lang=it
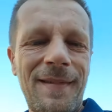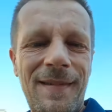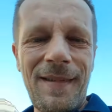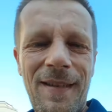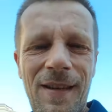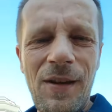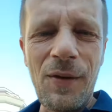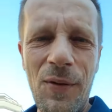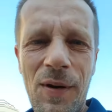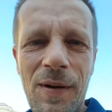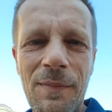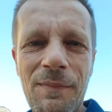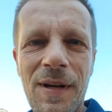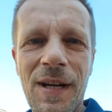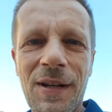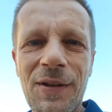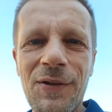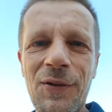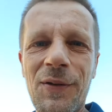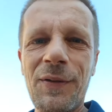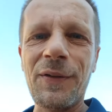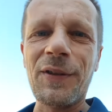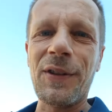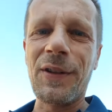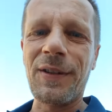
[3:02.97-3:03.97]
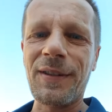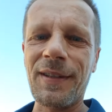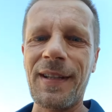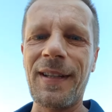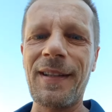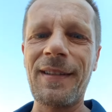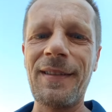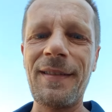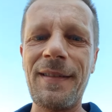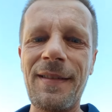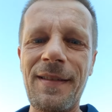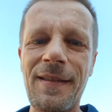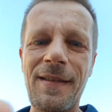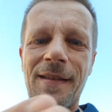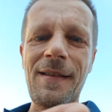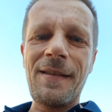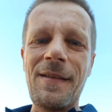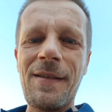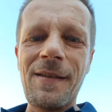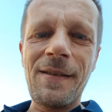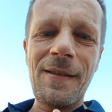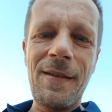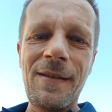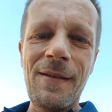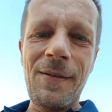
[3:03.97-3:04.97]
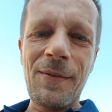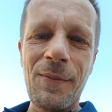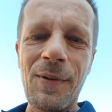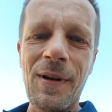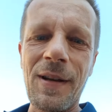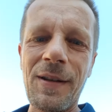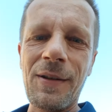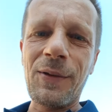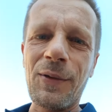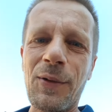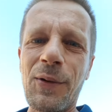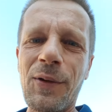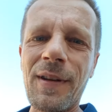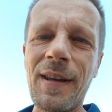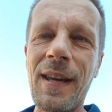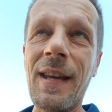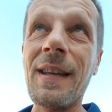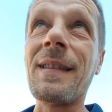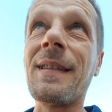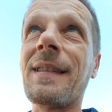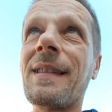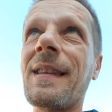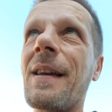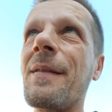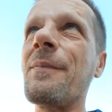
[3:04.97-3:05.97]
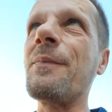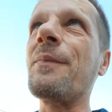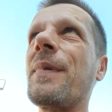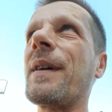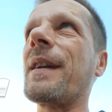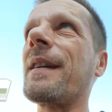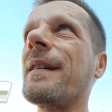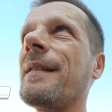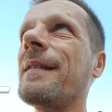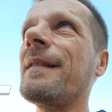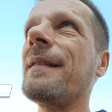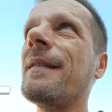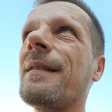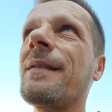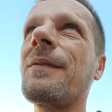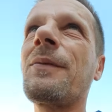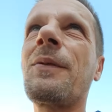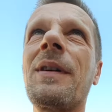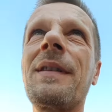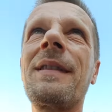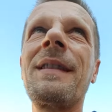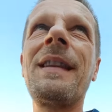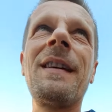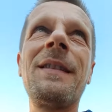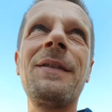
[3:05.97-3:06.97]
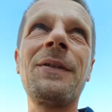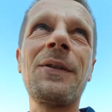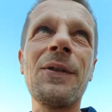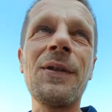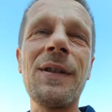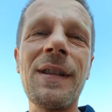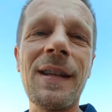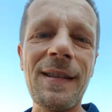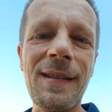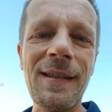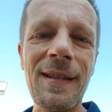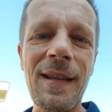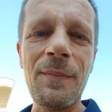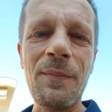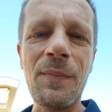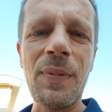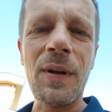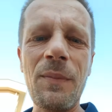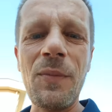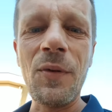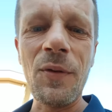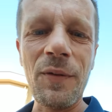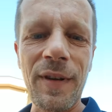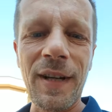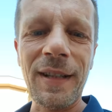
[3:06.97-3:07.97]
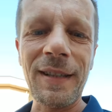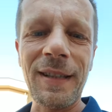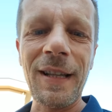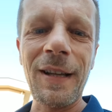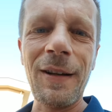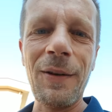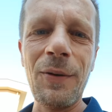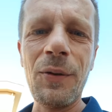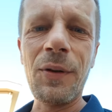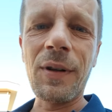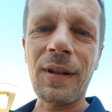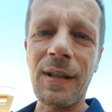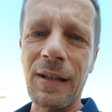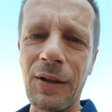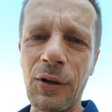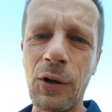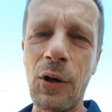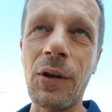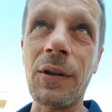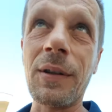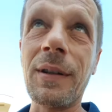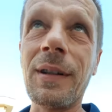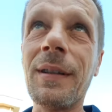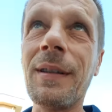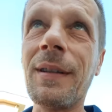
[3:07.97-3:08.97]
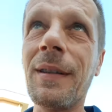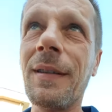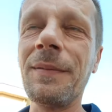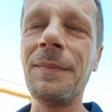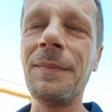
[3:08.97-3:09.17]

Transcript: e un abbraccio forte. Questo è sempre, qua dentro sta sempre mio fratello, ricordati.